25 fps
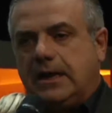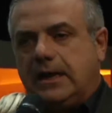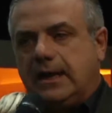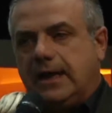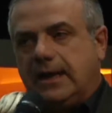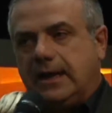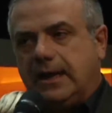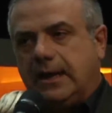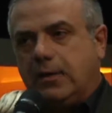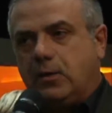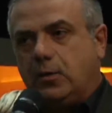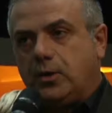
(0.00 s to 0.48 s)

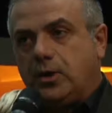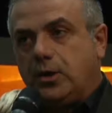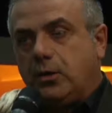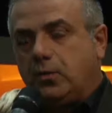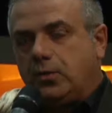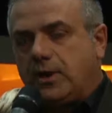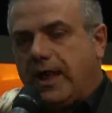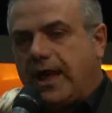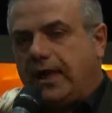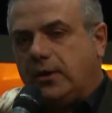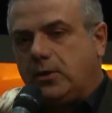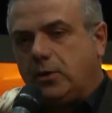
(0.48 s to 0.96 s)
eh,
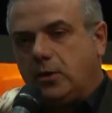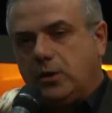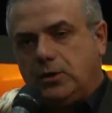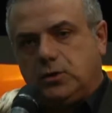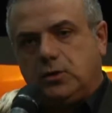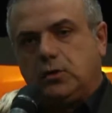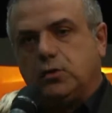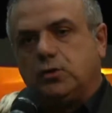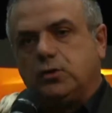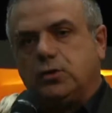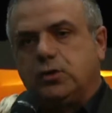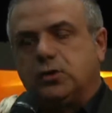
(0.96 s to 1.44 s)
riunendo
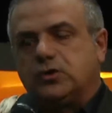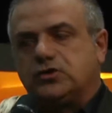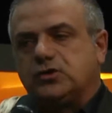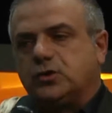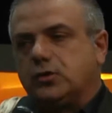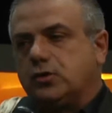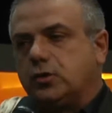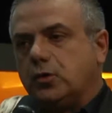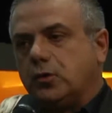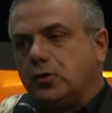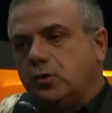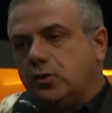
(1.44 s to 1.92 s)
il tutto
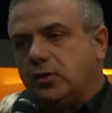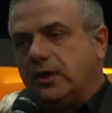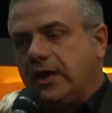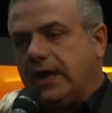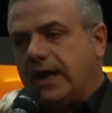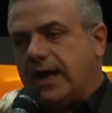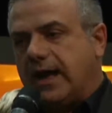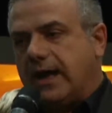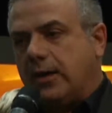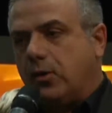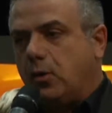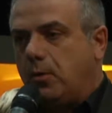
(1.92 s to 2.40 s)
sotto
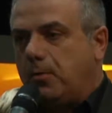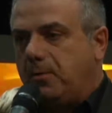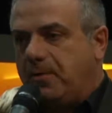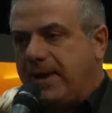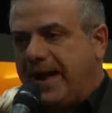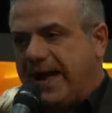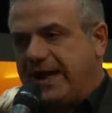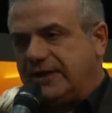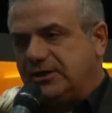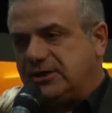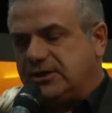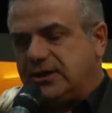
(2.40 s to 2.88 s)
un'unica
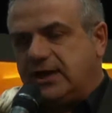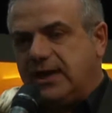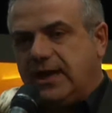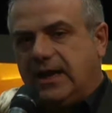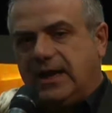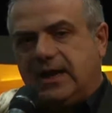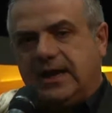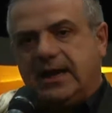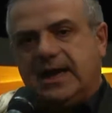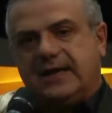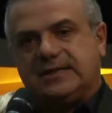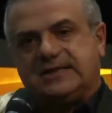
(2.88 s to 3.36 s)

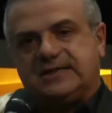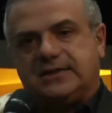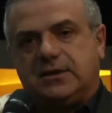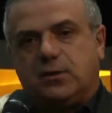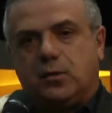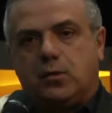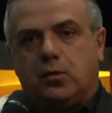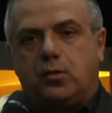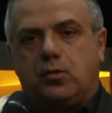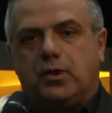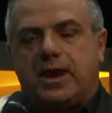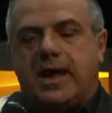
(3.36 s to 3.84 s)
compagine che
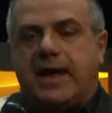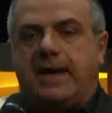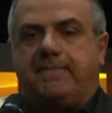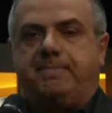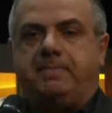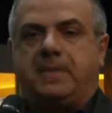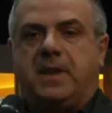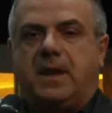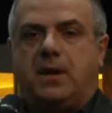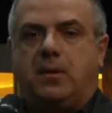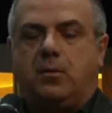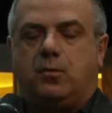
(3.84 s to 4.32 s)
assicura
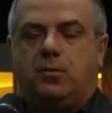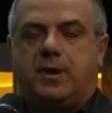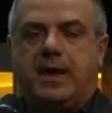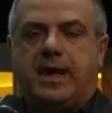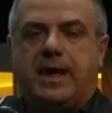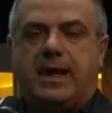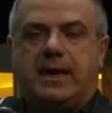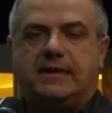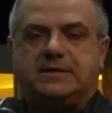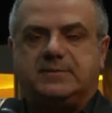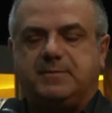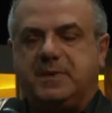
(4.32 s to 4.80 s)

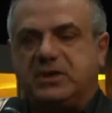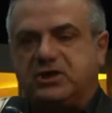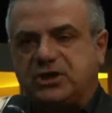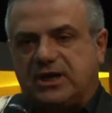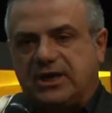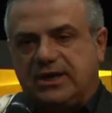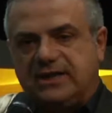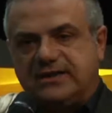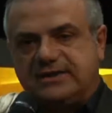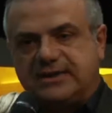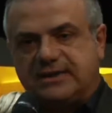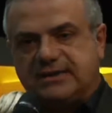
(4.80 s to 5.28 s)
una
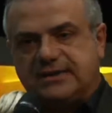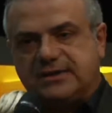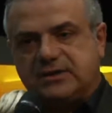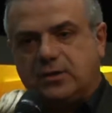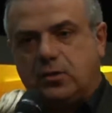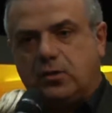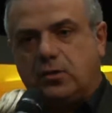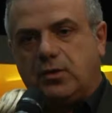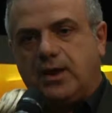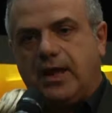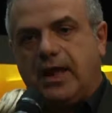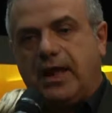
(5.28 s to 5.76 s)

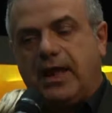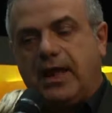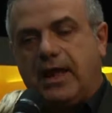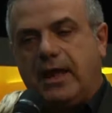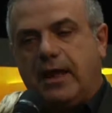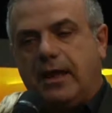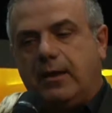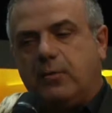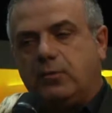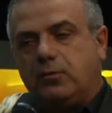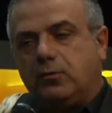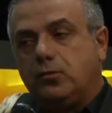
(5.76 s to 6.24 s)
specializzazione
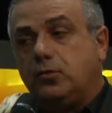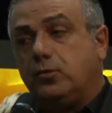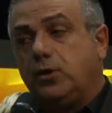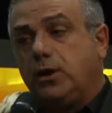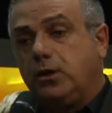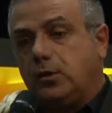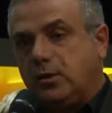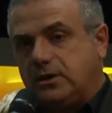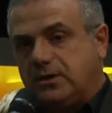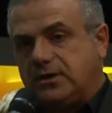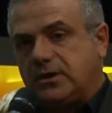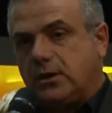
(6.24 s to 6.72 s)
e un
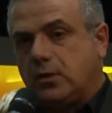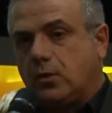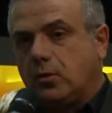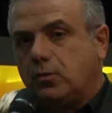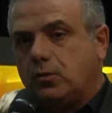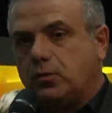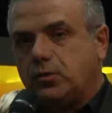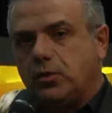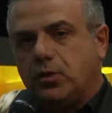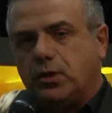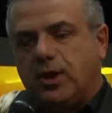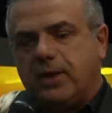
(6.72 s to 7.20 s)
unico
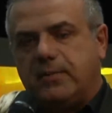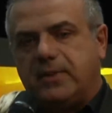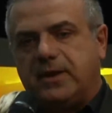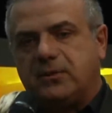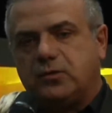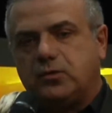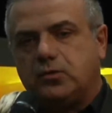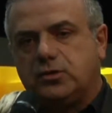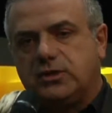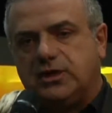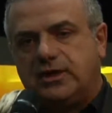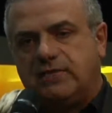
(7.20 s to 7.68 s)
interlocutore
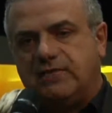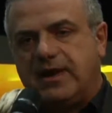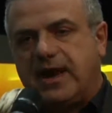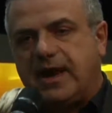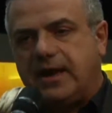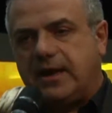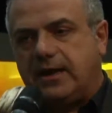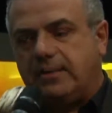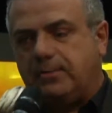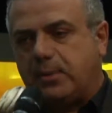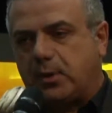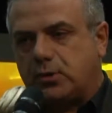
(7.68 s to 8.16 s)
per tutti i
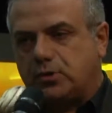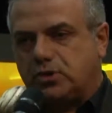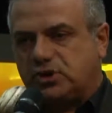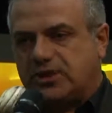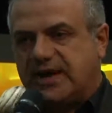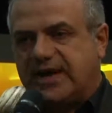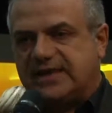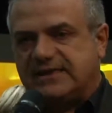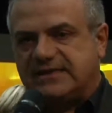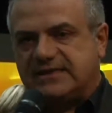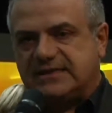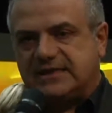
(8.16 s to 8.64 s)
vari
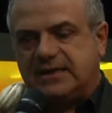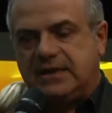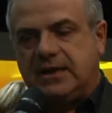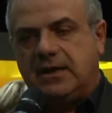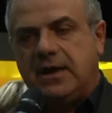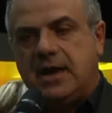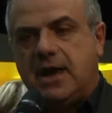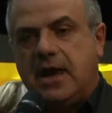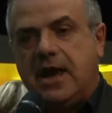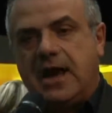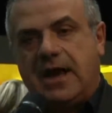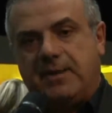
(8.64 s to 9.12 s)
processi
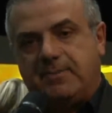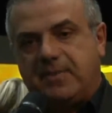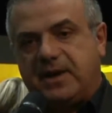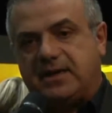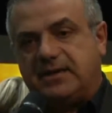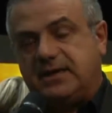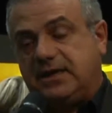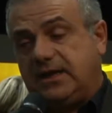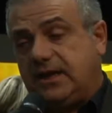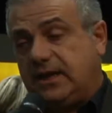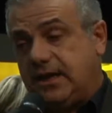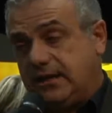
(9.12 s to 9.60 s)
a
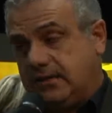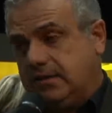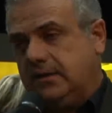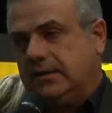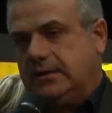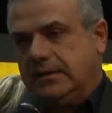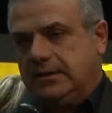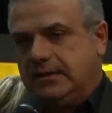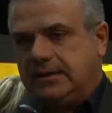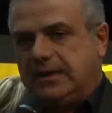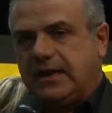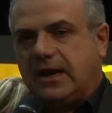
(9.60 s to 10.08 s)
partire
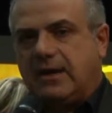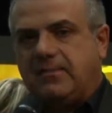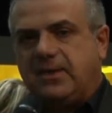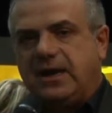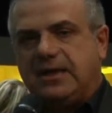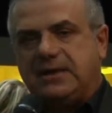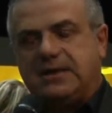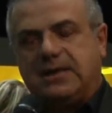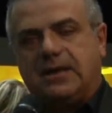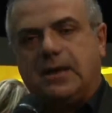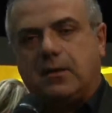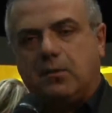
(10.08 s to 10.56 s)

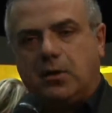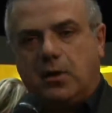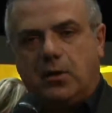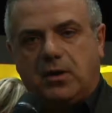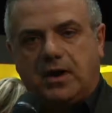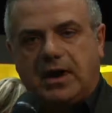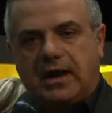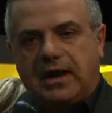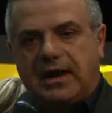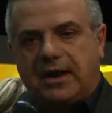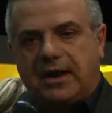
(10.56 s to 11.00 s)
chiaramente da quello che è